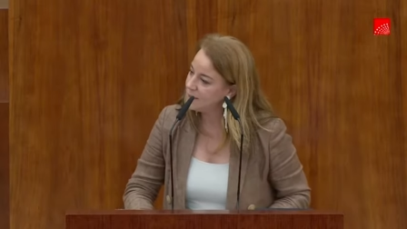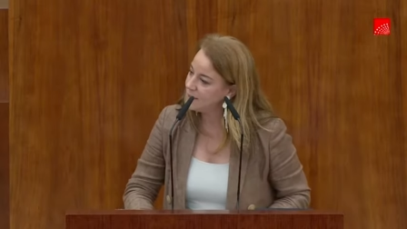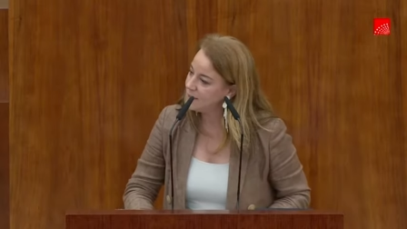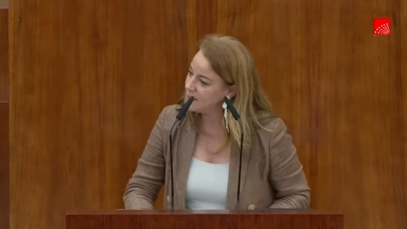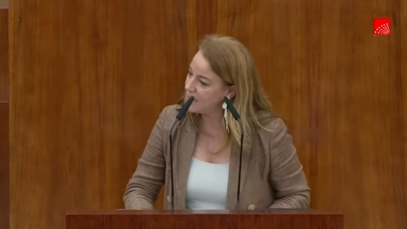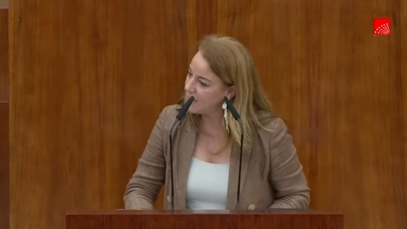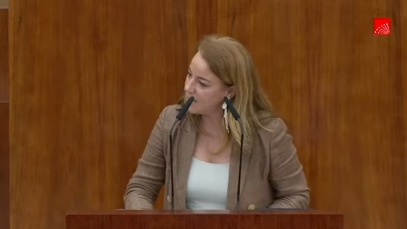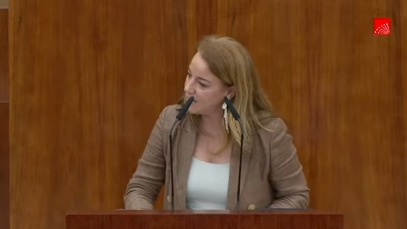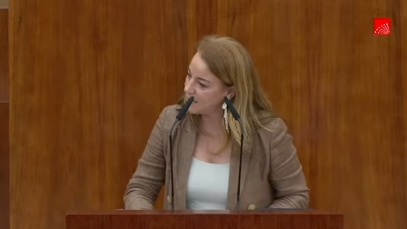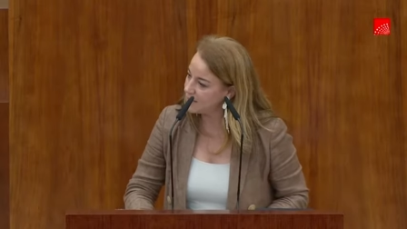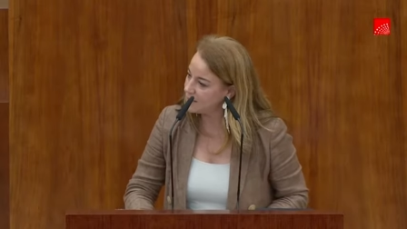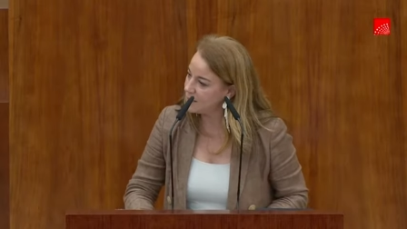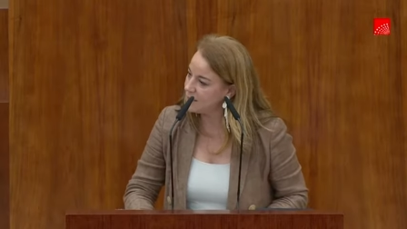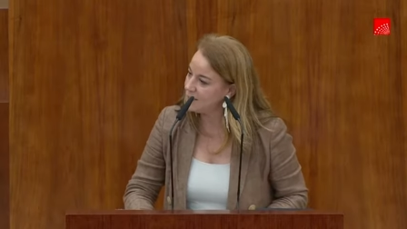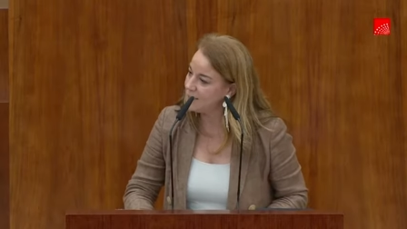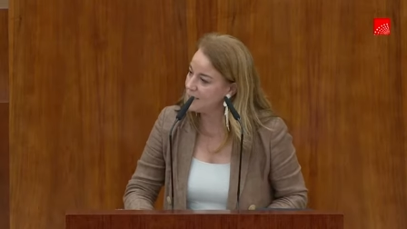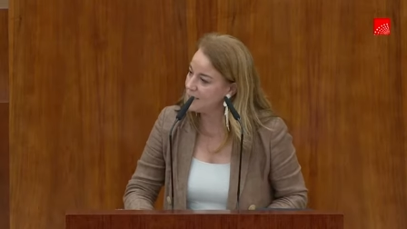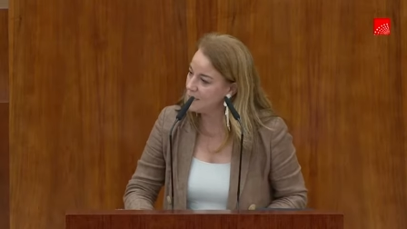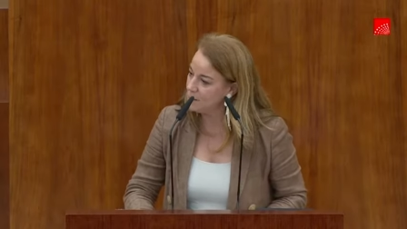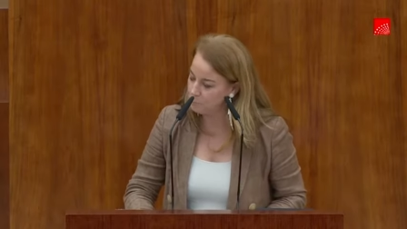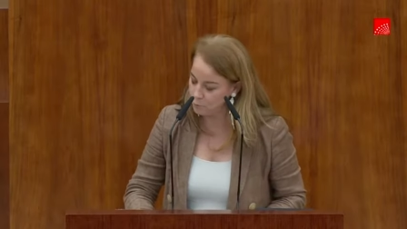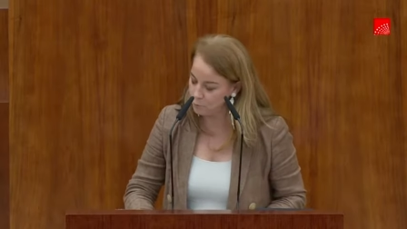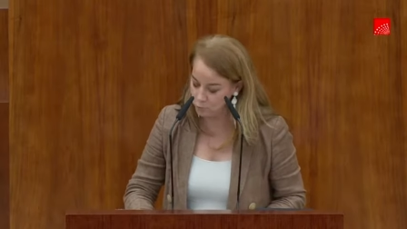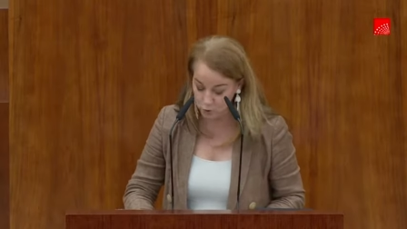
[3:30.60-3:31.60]

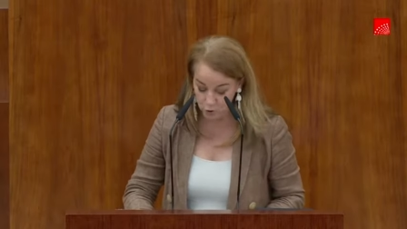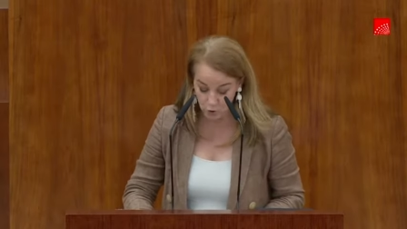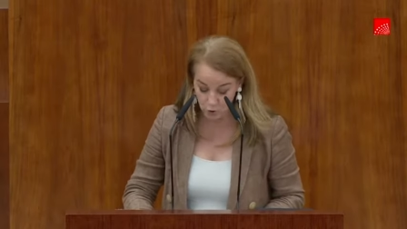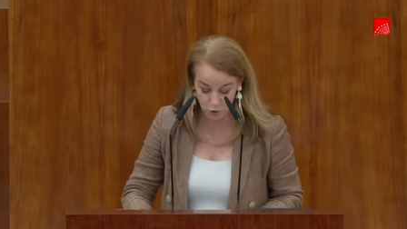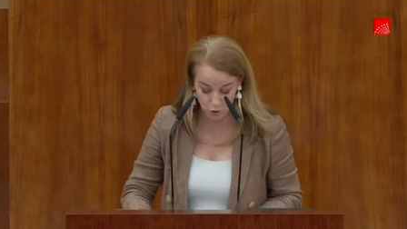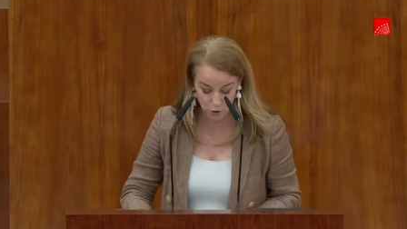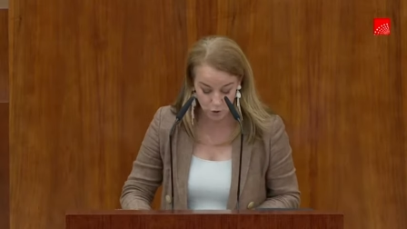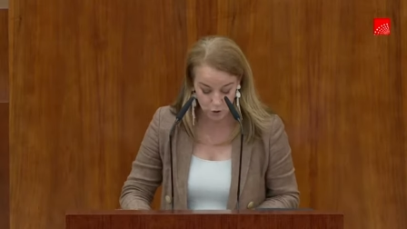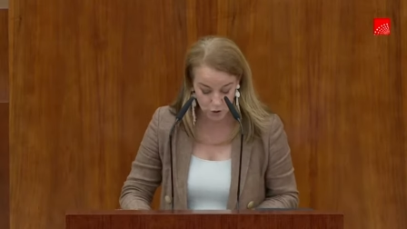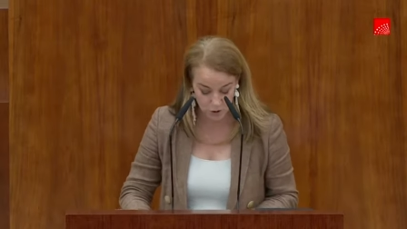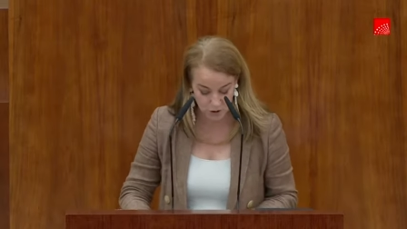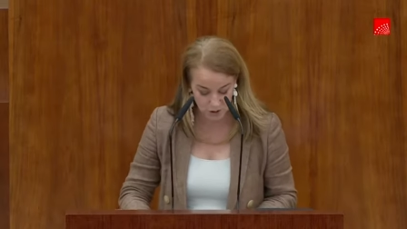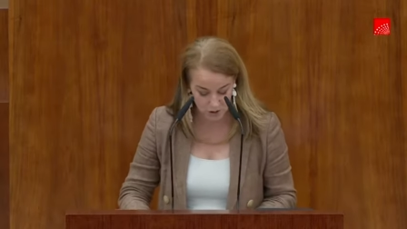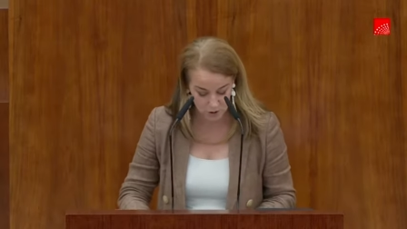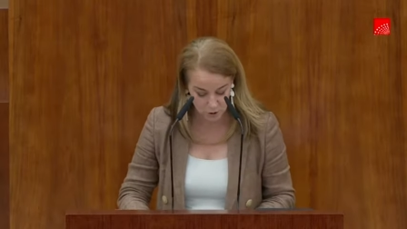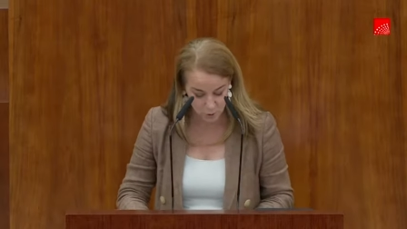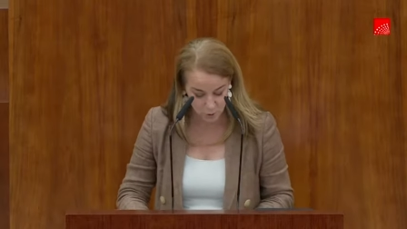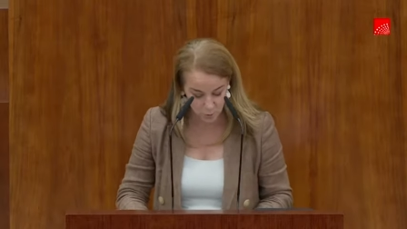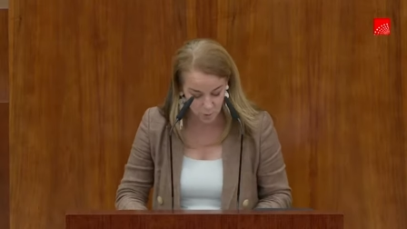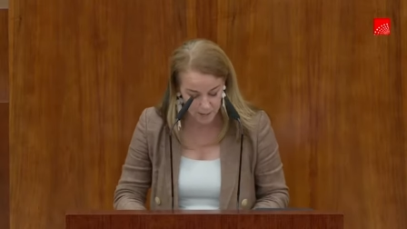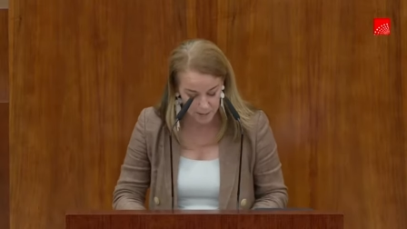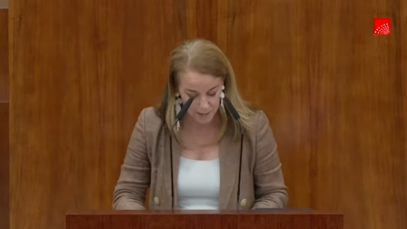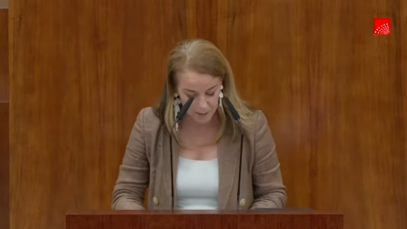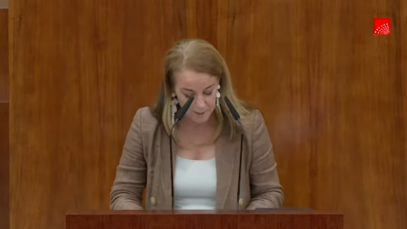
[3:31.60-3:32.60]
del mundo
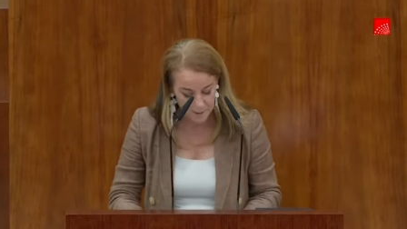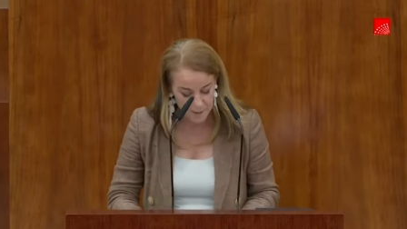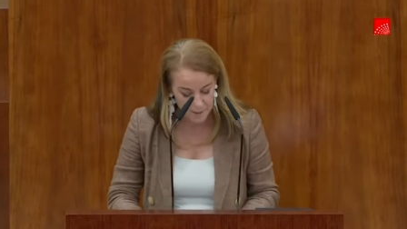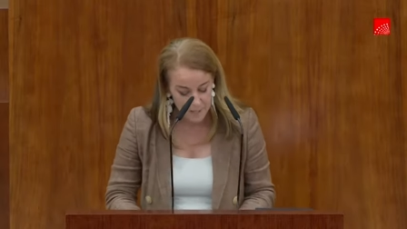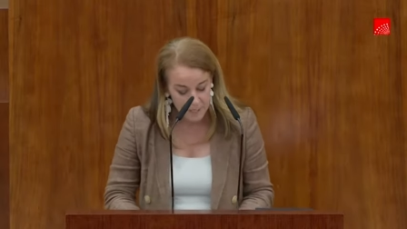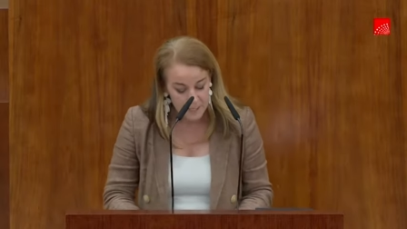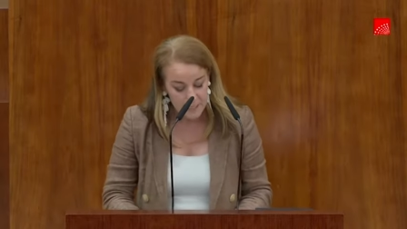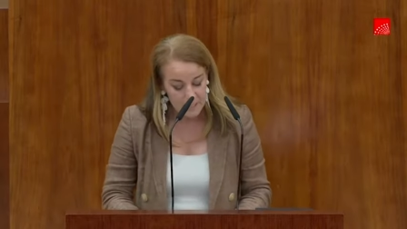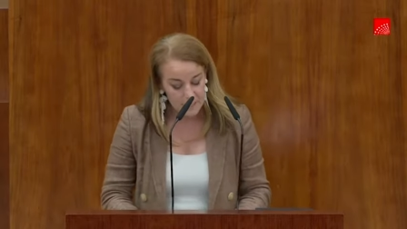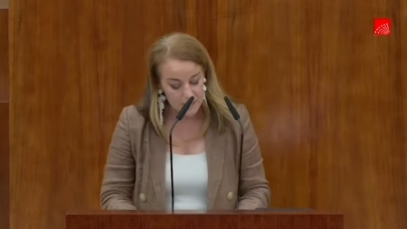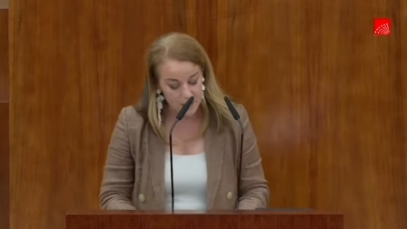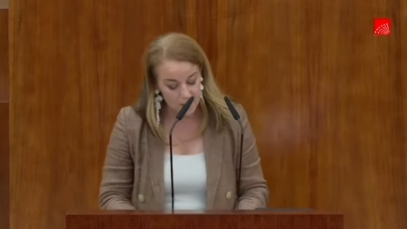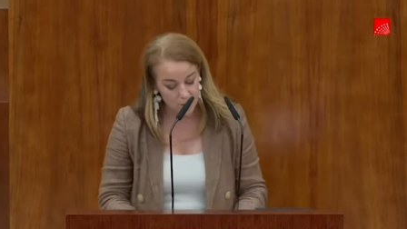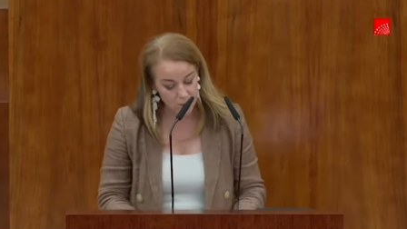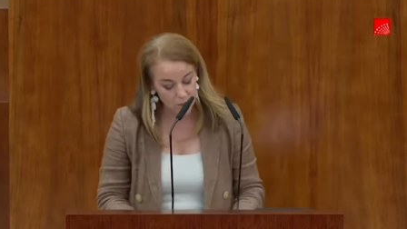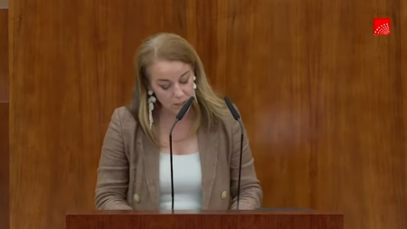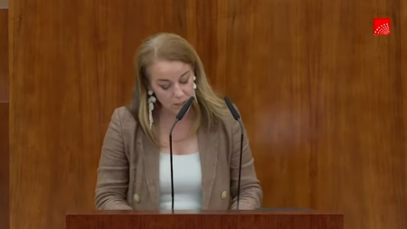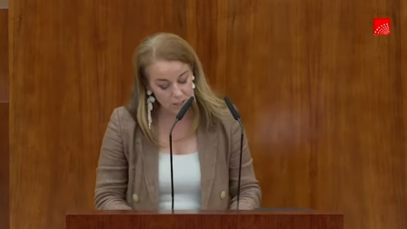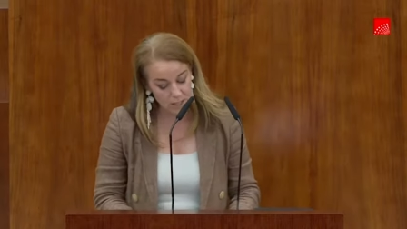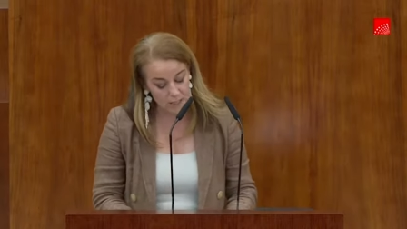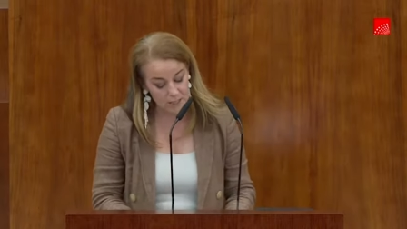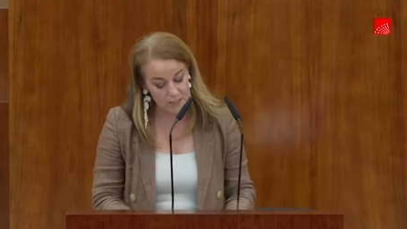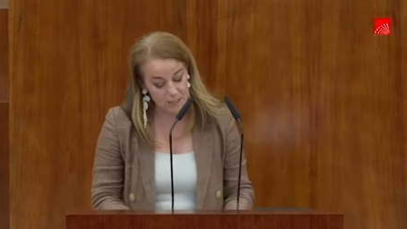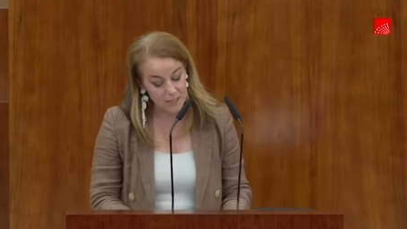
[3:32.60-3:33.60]
sexual.
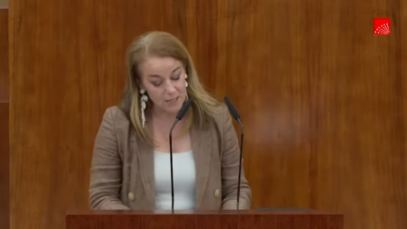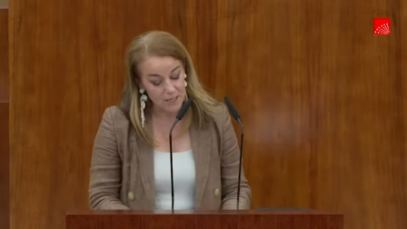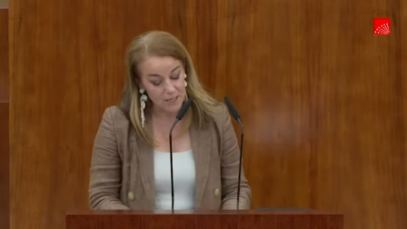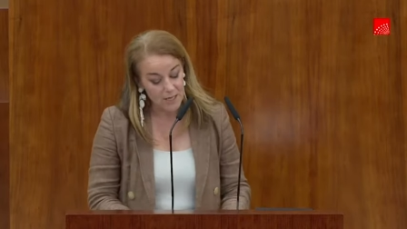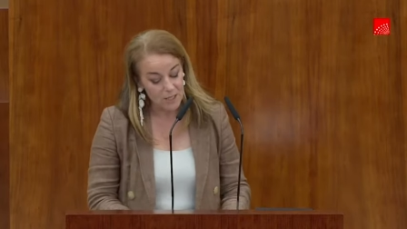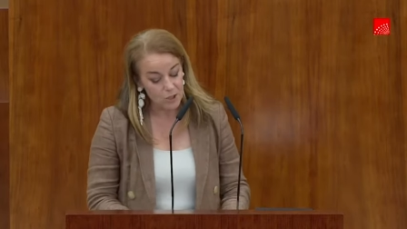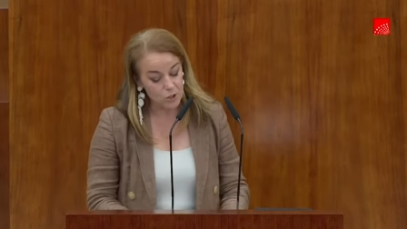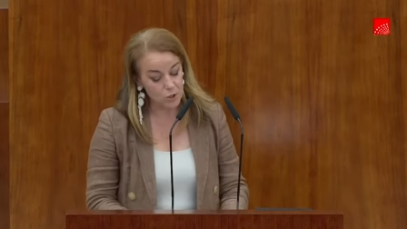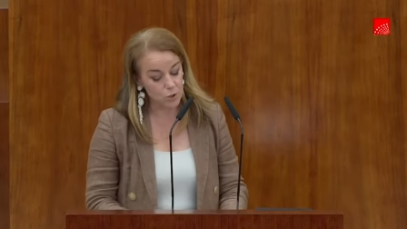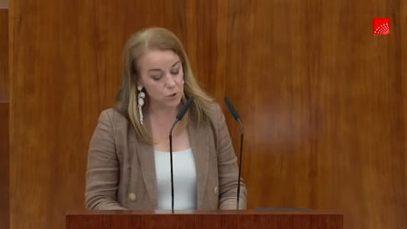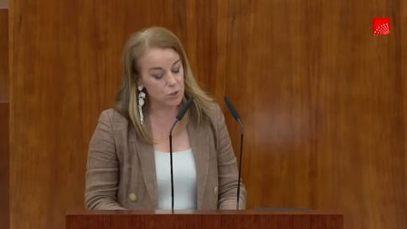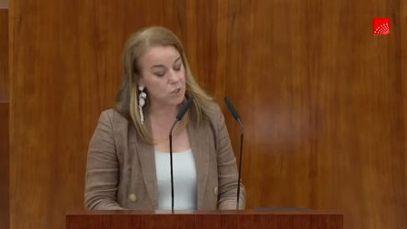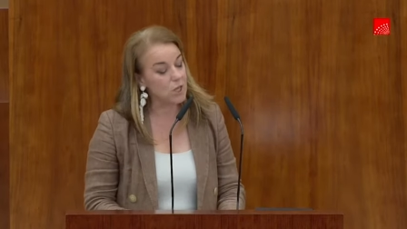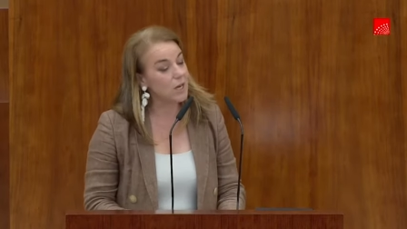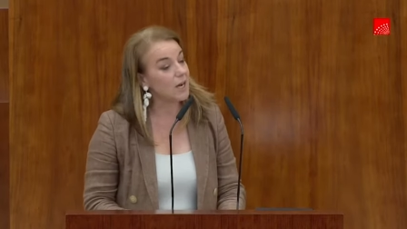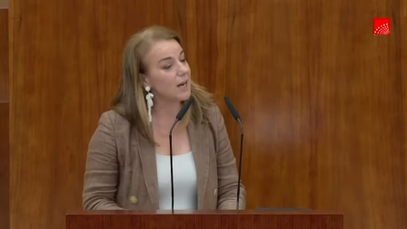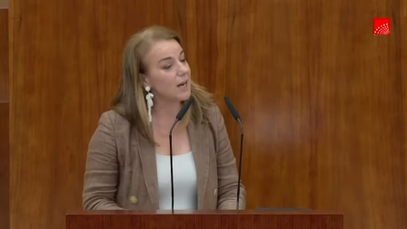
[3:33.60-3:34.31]
Señorías, sus